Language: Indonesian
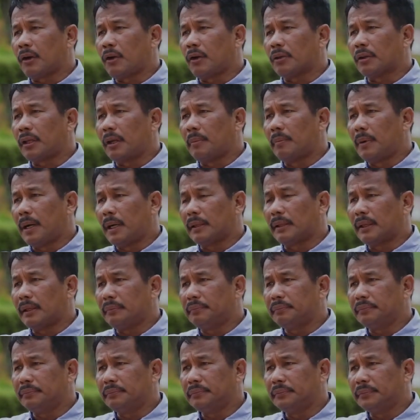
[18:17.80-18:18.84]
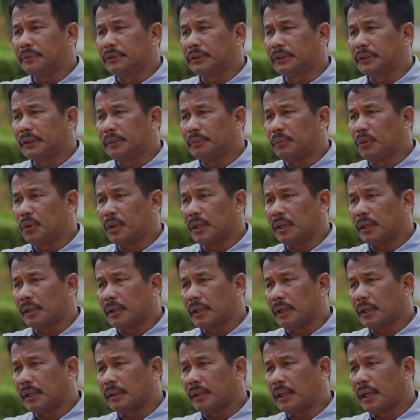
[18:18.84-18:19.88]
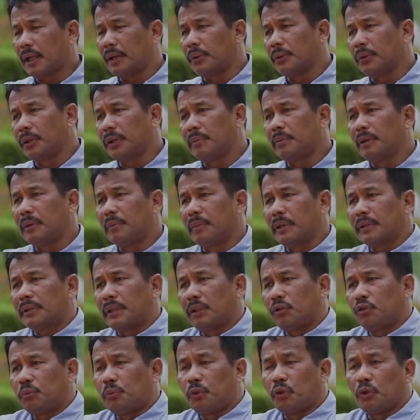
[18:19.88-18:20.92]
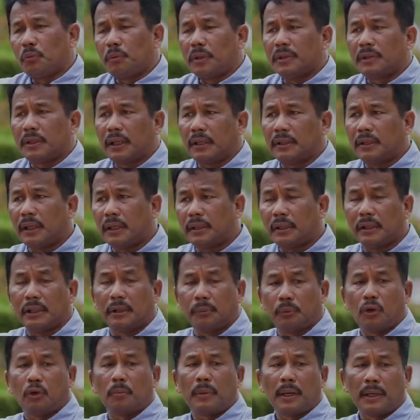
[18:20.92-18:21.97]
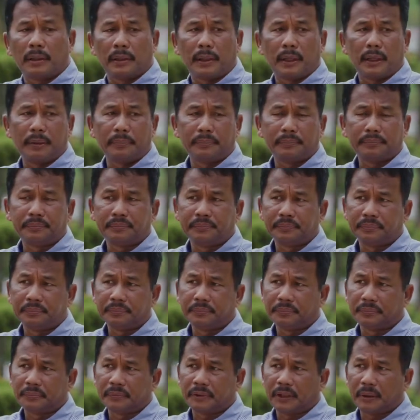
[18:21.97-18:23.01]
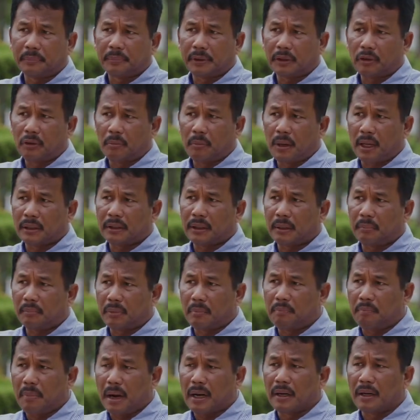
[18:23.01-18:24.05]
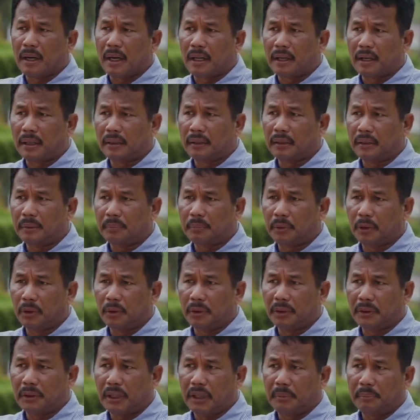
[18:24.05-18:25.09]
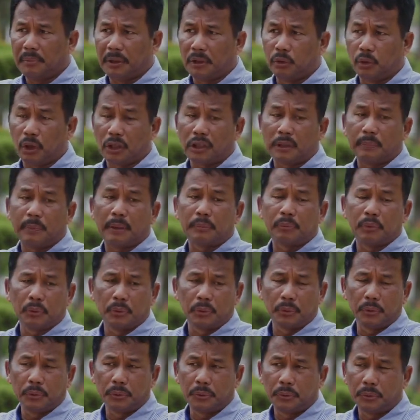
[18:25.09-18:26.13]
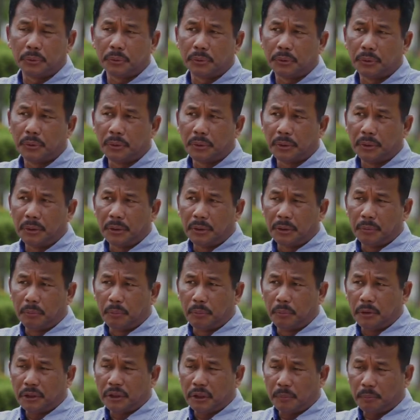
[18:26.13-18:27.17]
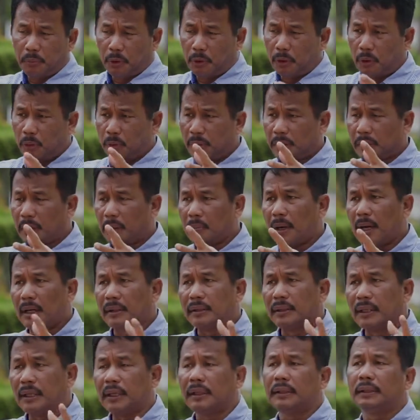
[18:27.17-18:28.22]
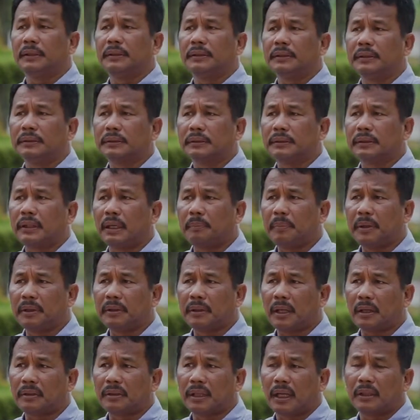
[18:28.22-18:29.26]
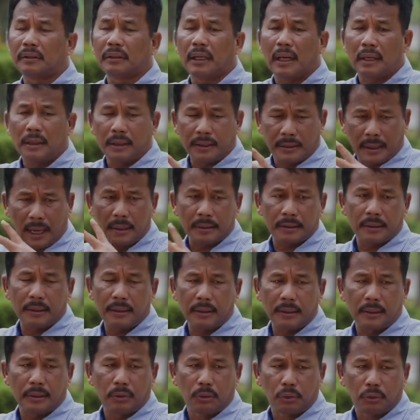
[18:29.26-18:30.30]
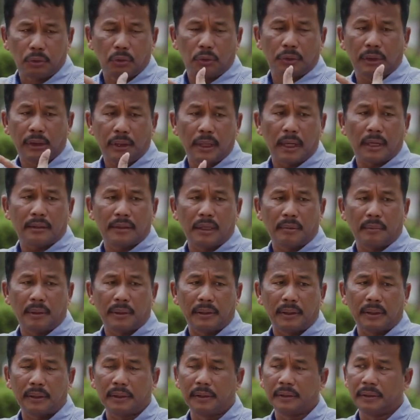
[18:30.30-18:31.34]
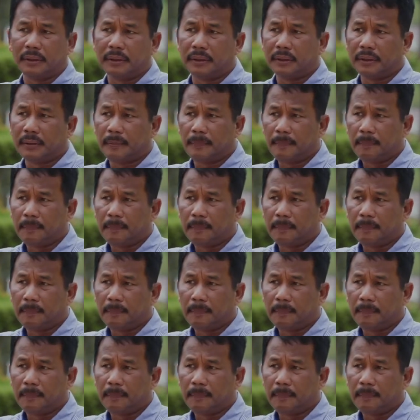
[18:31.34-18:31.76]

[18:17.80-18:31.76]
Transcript: Kota Batam semua kita ketahui memang satu pulau besarnya ada di Pulau Batam. Tapi kalau Batam Rempang Galang ini pulau kita hampir 240. Hmm. Meskipun pulau kita banyak, tapi tersentralisasi untuk tiga kecamatan ini.